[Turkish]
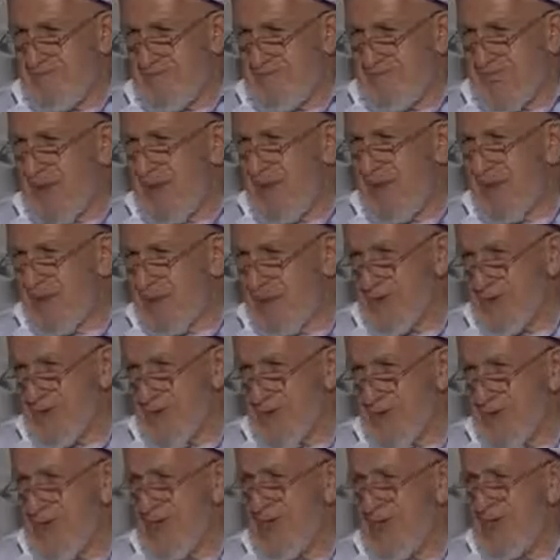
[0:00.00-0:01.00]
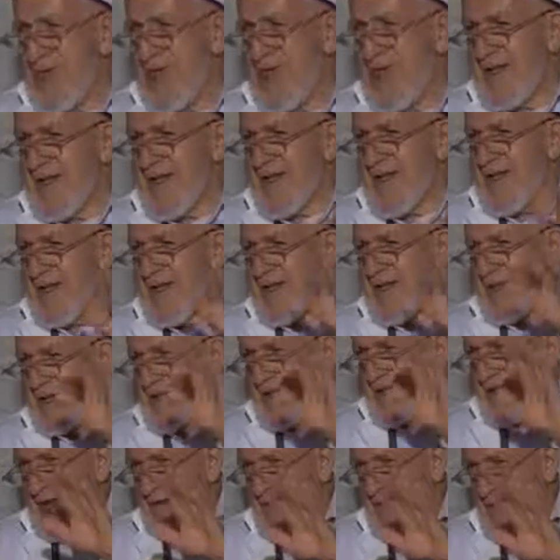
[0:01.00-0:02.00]
yeryüzüne ilk
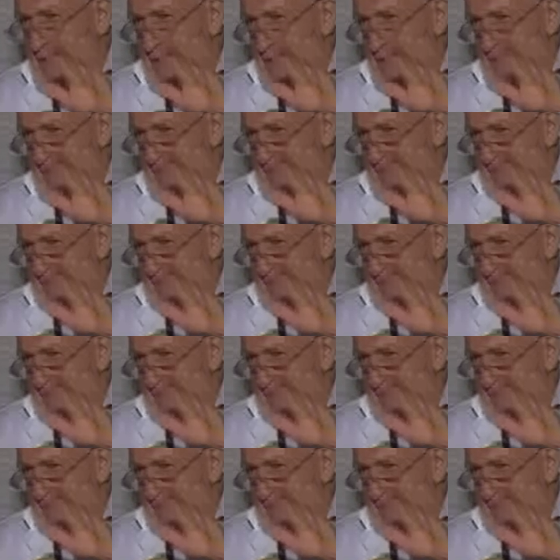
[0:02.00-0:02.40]
inen adam.